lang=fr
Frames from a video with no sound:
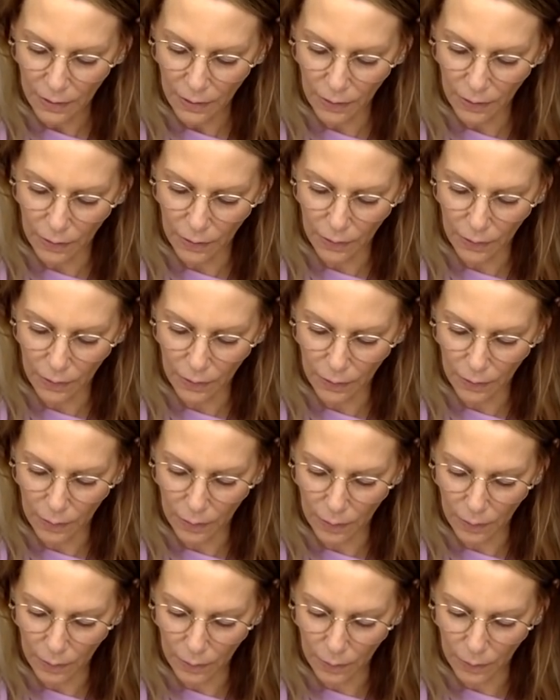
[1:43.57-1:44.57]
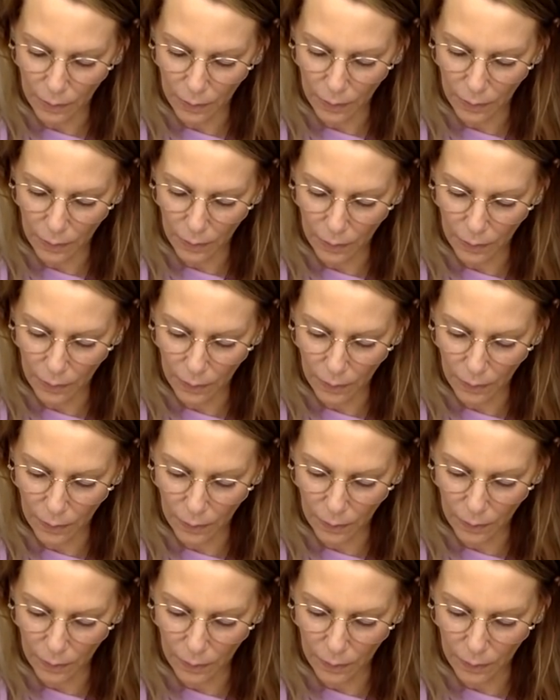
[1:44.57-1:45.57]
Euh,
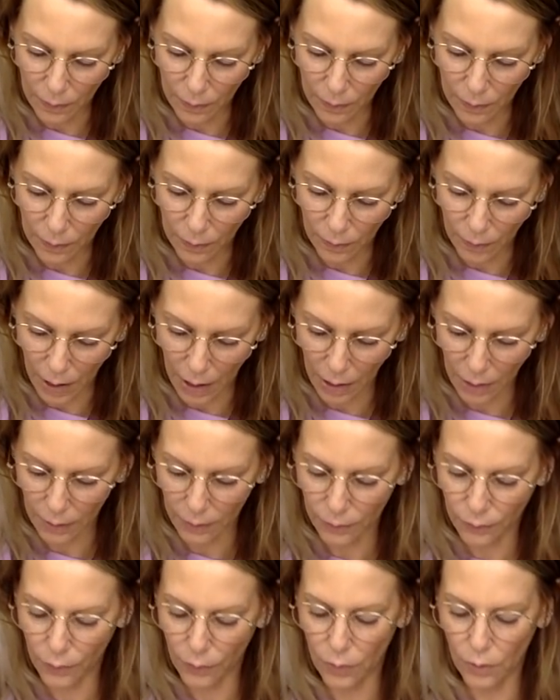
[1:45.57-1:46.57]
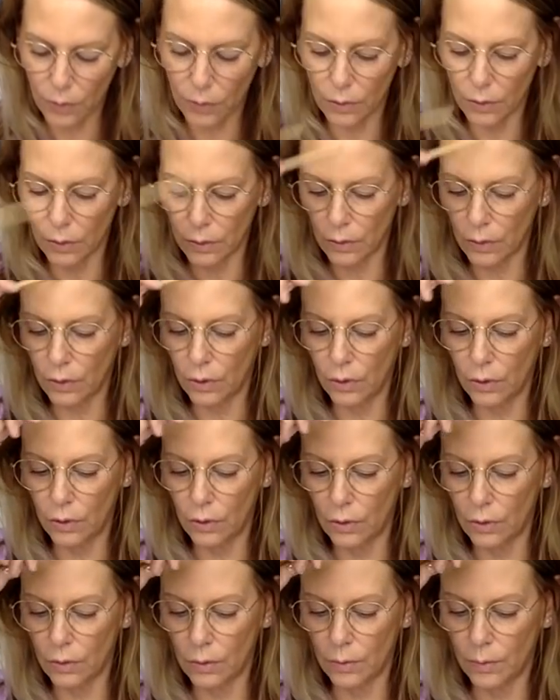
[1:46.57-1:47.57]
voilà, il faut
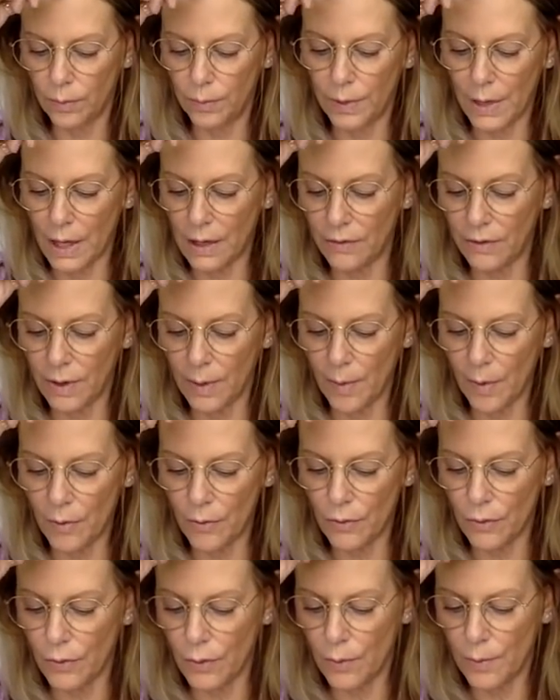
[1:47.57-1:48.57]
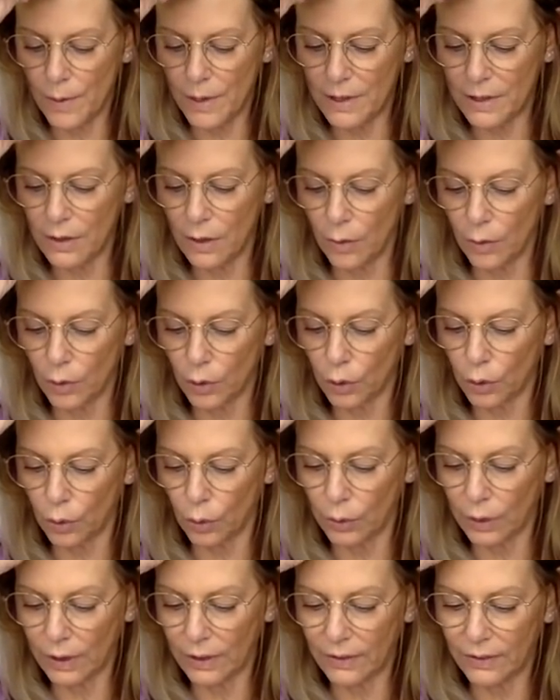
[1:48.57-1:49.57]
bien évidemment vous vous mettez dans votre
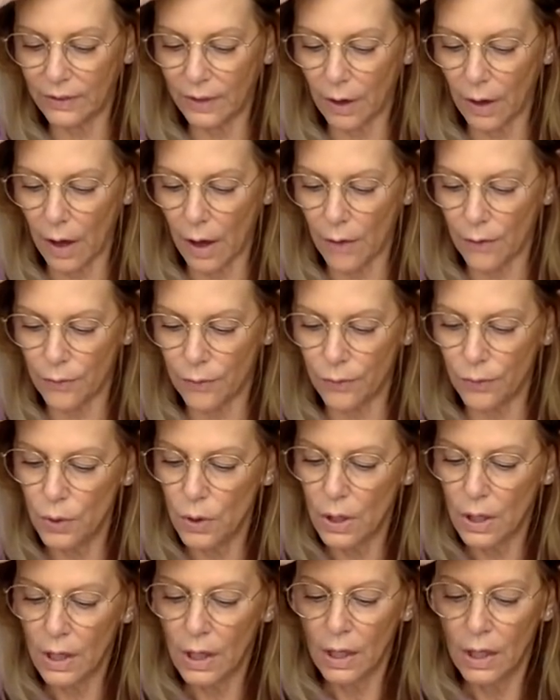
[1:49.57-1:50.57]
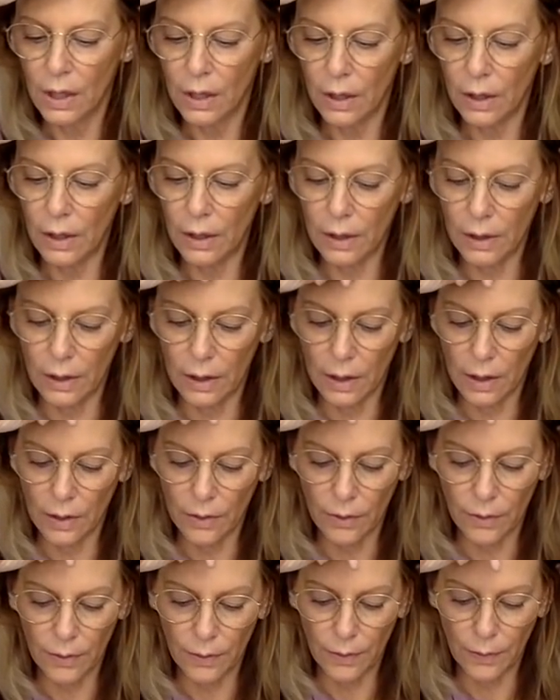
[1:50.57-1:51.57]
contexte à vous
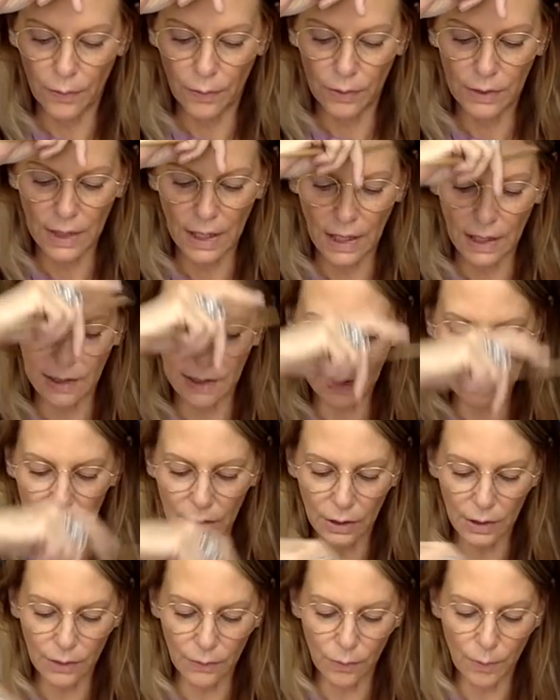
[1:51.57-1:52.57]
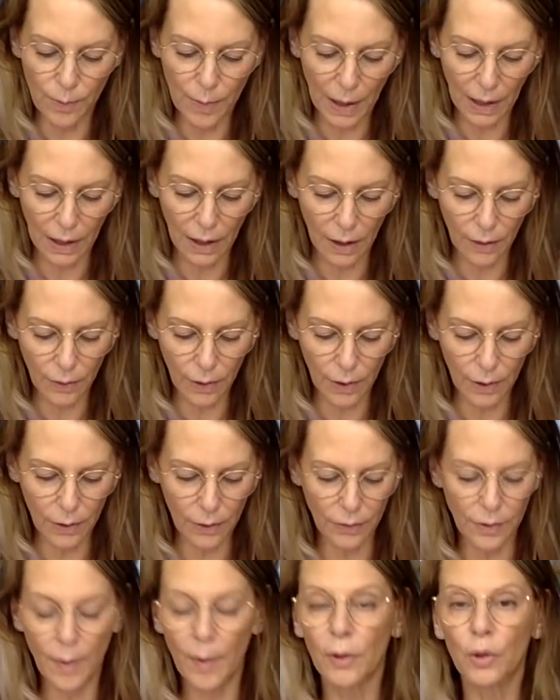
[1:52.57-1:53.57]
et vous analysez ce qui vous parle
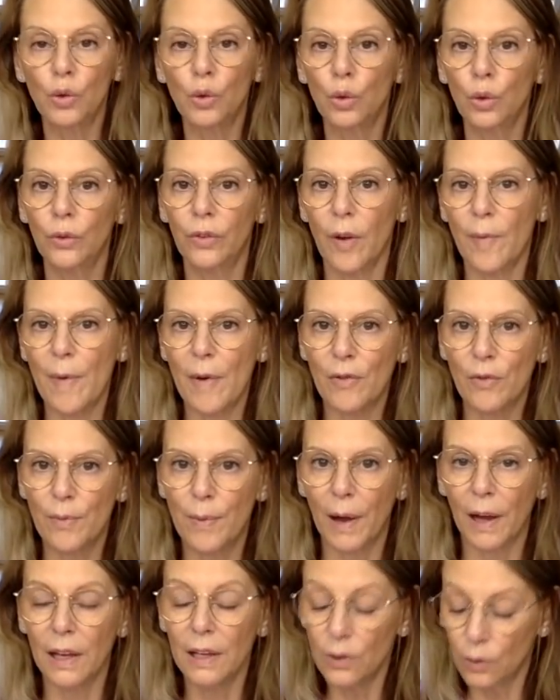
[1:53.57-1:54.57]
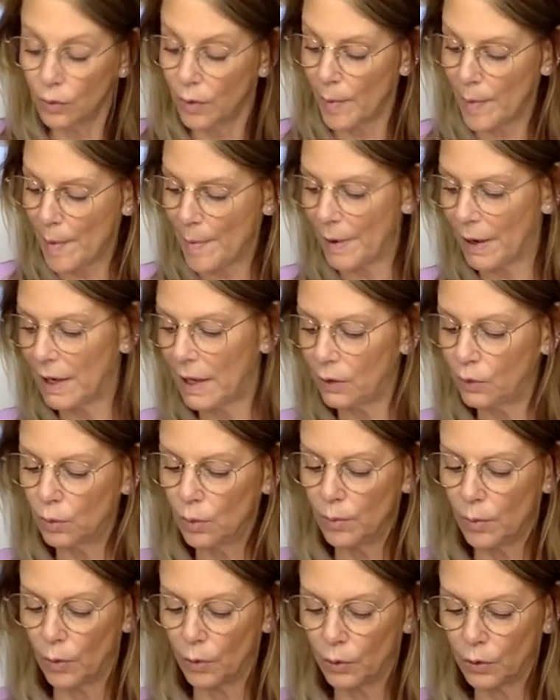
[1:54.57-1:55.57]
évidemment, tout ne va pas vous parler, tout ne va pas parler à
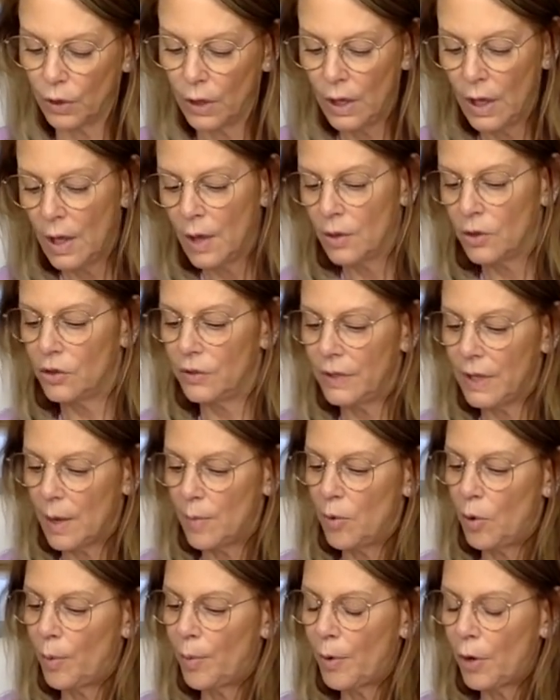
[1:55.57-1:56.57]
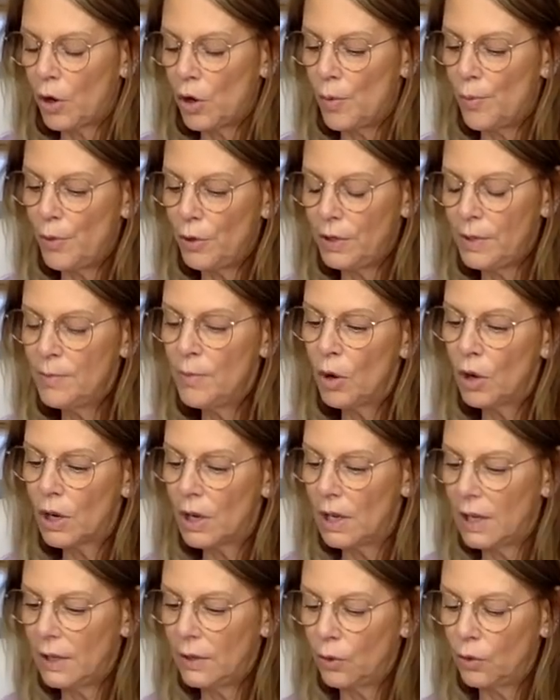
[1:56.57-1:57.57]
tout le monde. Je vais d'abord prendre le petit
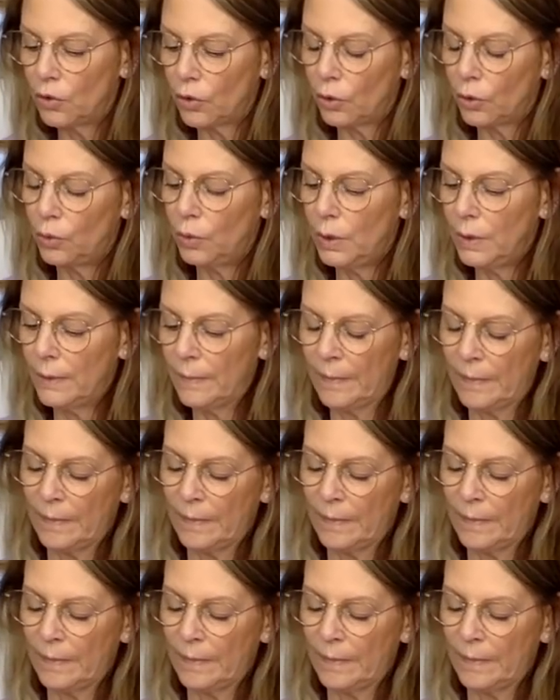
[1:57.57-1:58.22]
mot-clé d'aujourd'hui.